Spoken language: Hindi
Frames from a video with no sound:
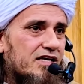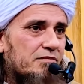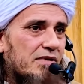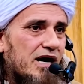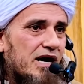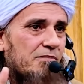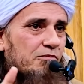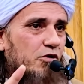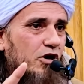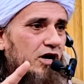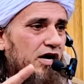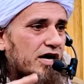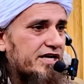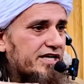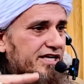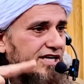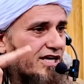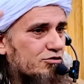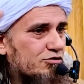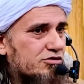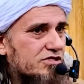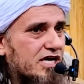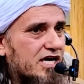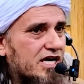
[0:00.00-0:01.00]
इमाम बुखारी
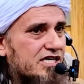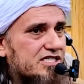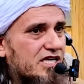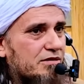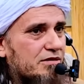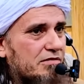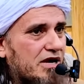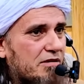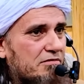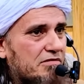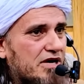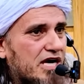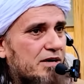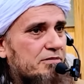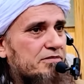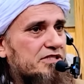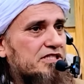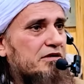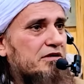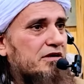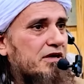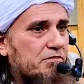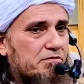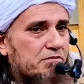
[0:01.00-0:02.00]
के उस्ताद हैं इमाम
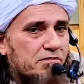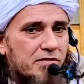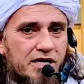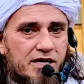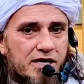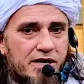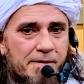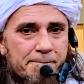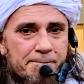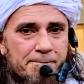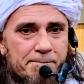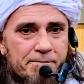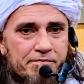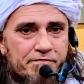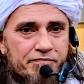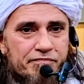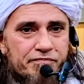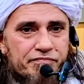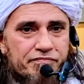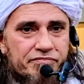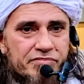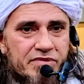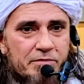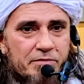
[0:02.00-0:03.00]
अहमद इन हम्बल
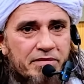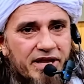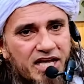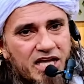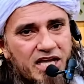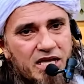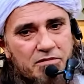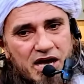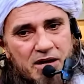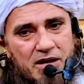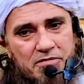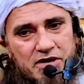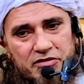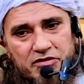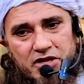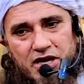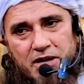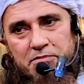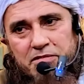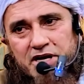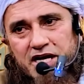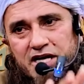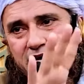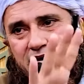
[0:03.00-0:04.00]
मैंने कहा इमाम
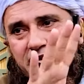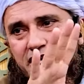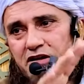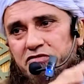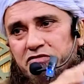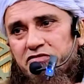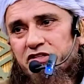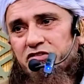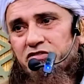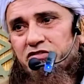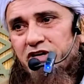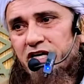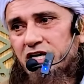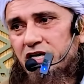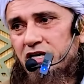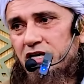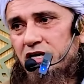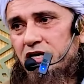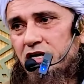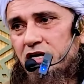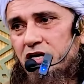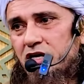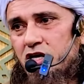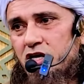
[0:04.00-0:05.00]
अहमद हम्बल का क्या फतवा
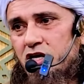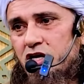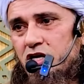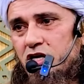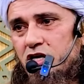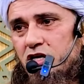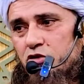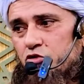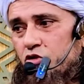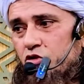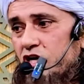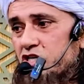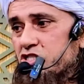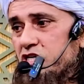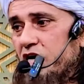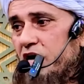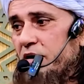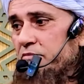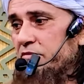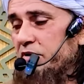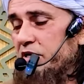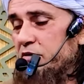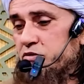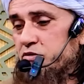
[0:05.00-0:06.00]
है तो एक
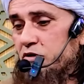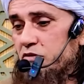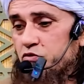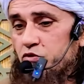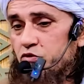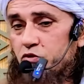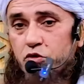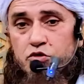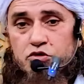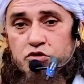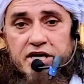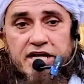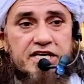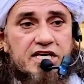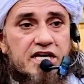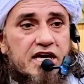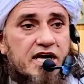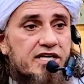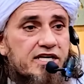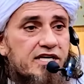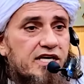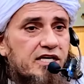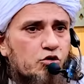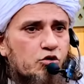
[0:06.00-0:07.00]
साहब ने उन्होंने
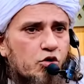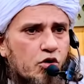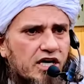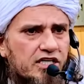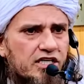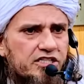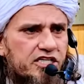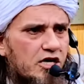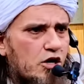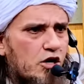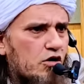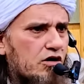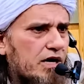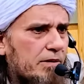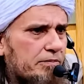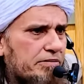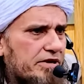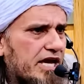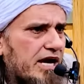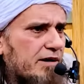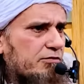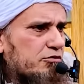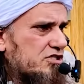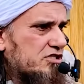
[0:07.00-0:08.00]
क्या किया धोखा दिया होगा
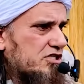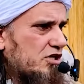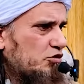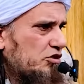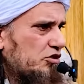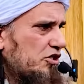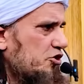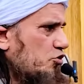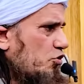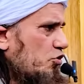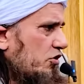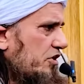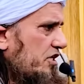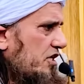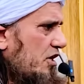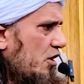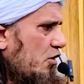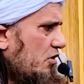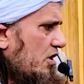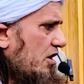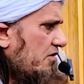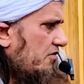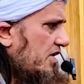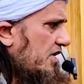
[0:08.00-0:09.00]
अपने आप को सऊदी शो किया
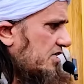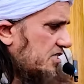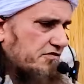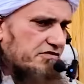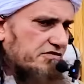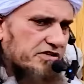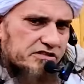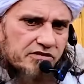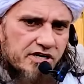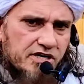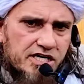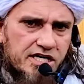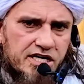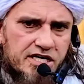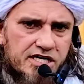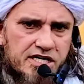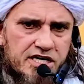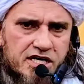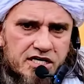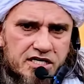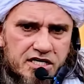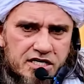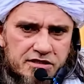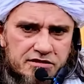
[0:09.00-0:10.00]
होगा वहां से फतवा ले
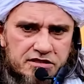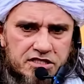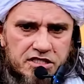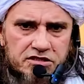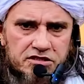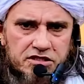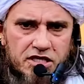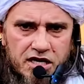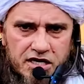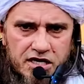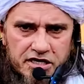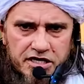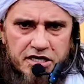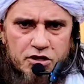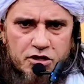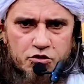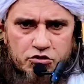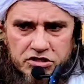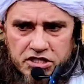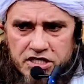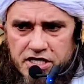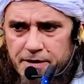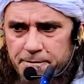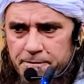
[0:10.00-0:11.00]
लिया कि तीन तलाकें एक
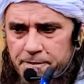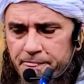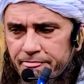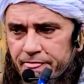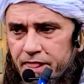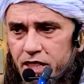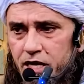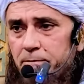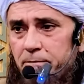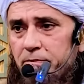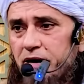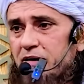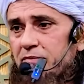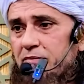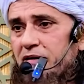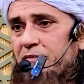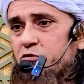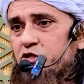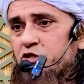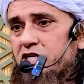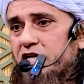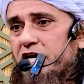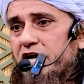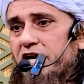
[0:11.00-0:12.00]
होती हैं बार
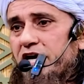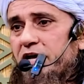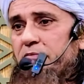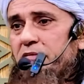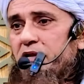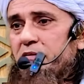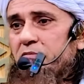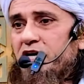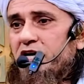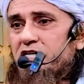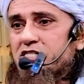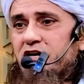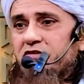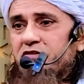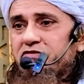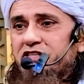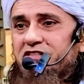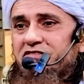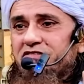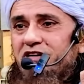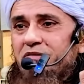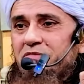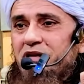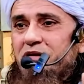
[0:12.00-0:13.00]
बार मुझे कह रहे बिनबास का
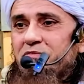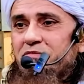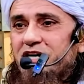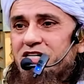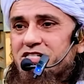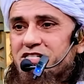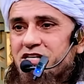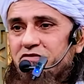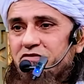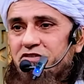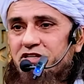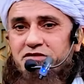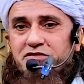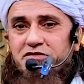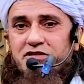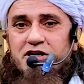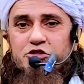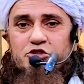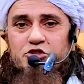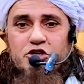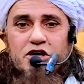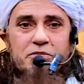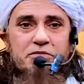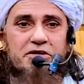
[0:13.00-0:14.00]
फतवा बिनबास का
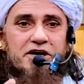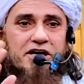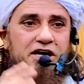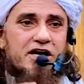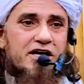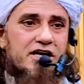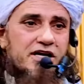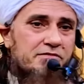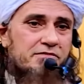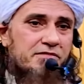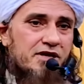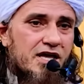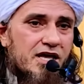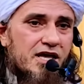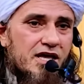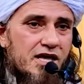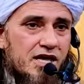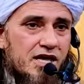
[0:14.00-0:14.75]
फतवा इतने बड़े आलिम